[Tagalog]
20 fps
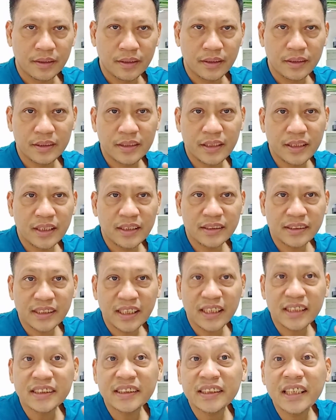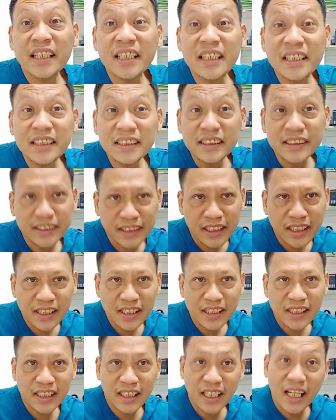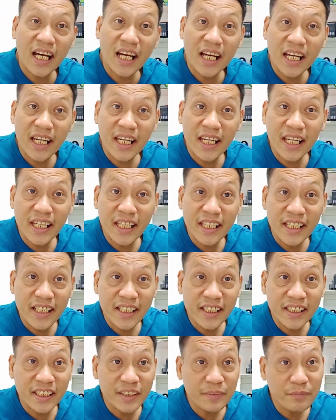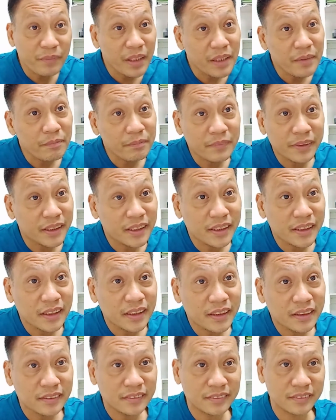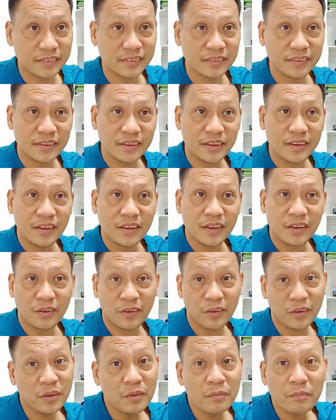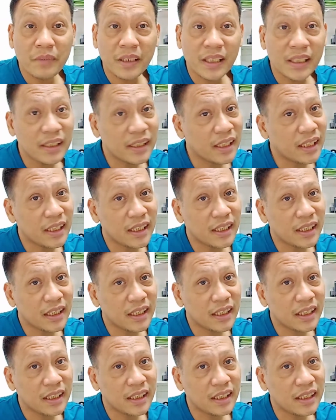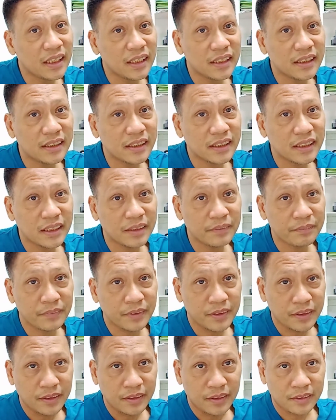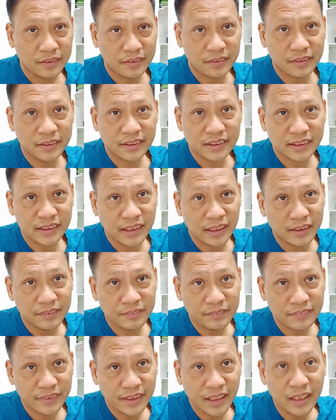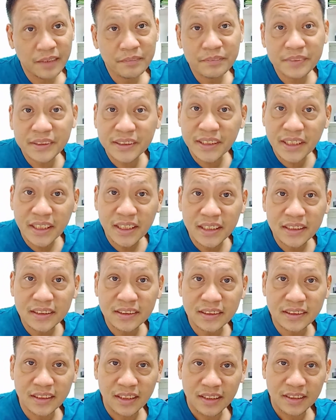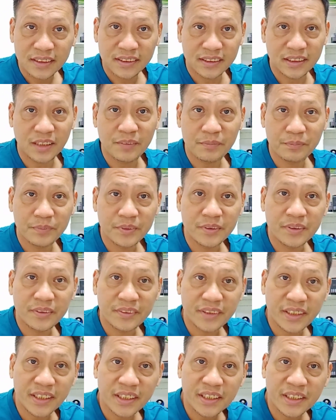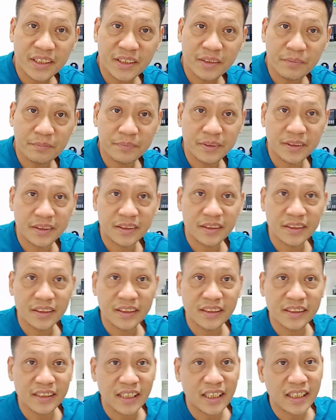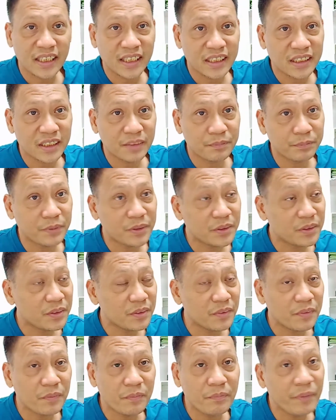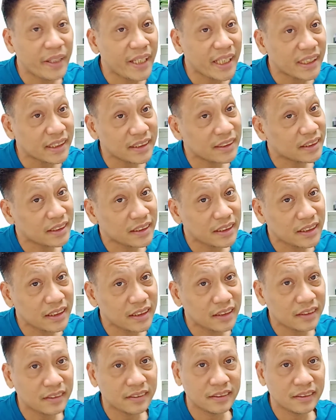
There's essential I remember all my life. That some have changed, some forever, not for better.